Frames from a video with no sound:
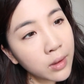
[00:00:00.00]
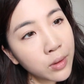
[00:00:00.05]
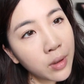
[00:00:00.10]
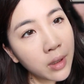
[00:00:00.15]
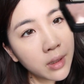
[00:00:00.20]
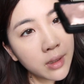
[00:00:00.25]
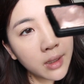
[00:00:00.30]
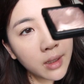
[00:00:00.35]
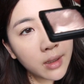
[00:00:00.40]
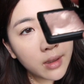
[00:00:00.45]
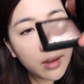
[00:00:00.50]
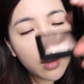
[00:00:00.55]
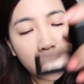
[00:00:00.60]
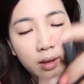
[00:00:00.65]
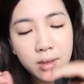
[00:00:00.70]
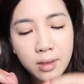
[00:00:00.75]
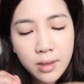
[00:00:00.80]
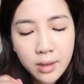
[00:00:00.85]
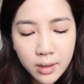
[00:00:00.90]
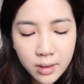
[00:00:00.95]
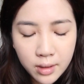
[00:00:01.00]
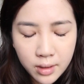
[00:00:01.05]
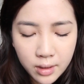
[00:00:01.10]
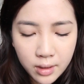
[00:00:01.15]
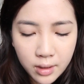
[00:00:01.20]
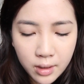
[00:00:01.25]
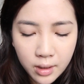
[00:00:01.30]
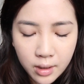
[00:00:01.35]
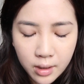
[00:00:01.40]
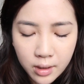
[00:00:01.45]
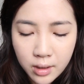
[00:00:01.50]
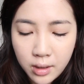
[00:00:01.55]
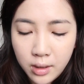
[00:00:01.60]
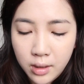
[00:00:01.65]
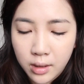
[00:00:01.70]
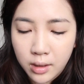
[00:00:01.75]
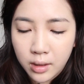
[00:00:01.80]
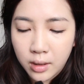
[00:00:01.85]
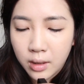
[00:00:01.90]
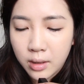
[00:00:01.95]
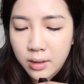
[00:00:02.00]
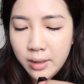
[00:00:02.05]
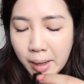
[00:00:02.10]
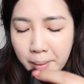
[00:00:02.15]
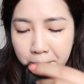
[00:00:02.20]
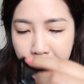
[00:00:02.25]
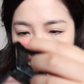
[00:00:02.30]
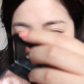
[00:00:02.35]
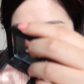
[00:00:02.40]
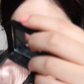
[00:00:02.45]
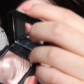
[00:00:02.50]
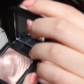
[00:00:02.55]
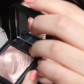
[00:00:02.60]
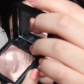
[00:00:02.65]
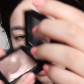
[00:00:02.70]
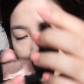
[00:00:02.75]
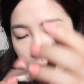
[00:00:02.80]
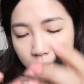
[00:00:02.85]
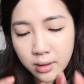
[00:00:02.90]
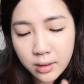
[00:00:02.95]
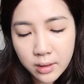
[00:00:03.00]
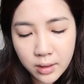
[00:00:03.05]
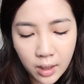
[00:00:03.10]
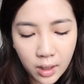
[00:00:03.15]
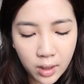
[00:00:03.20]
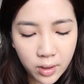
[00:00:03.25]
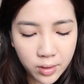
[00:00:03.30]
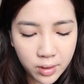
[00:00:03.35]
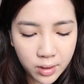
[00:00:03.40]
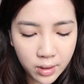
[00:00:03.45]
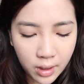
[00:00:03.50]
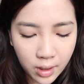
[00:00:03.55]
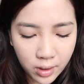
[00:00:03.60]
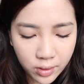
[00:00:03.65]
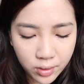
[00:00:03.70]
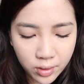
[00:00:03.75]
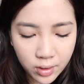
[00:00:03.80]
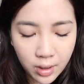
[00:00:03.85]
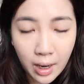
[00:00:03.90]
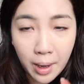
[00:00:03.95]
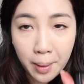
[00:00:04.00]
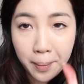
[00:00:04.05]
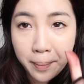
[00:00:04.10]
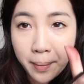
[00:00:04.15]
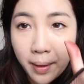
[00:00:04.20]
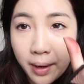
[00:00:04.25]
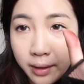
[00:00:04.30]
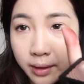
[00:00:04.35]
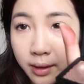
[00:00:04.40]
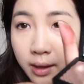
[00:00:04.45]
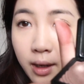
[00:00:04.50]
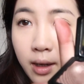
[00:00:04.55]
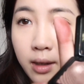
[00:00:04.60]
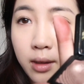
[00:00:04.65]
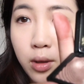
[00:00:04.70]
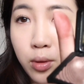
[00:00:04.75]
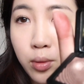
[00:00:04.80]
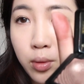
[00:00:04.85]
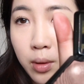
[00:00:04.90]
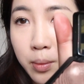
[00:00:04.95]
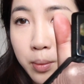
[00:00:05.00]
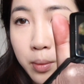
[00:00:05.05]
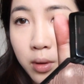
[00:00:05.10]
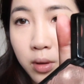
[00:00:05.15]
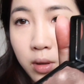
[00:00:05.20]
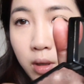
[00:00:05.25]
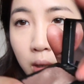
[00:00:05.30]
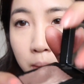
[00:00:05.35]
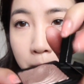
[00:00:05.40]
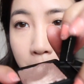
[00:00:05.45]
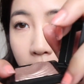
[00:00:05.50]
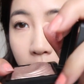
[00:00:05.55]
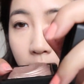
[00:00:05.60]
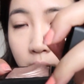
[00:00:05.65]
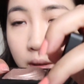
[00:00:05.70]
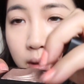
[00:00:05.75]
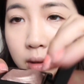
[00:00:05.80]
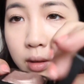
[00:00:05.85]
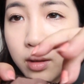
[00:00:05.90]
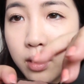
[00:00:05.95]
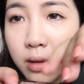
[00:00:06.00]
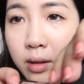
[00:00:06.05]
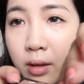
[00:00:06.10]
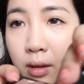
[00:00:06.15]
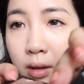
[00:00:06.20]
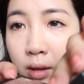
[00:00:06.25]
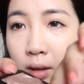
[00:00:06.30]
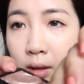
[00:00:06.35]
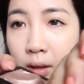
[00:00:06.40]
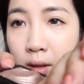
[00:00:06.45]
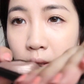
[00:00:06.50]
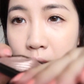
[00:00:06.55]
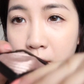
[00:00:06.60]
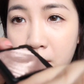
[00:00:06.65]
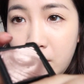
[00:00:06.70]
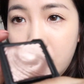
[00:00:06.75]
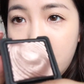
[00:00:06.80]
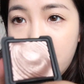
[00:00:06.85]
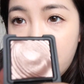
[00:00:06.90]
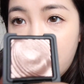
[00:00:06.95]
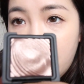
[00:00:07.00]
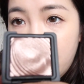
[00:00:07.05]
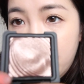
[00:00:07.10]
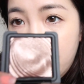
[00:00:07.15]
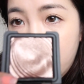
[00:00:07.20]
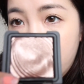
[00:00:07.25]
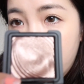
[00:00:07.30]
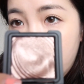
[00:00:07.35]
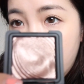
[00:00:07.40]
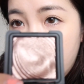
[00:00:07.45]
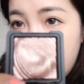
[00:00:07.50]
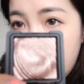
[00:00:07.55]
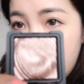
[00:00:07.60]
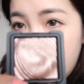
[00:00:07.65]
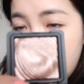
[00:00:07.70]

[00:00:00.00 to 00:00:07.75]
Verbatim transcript: 最浅的颜色是一个香槟金，然后色号是200，看它的水波超美的，水波。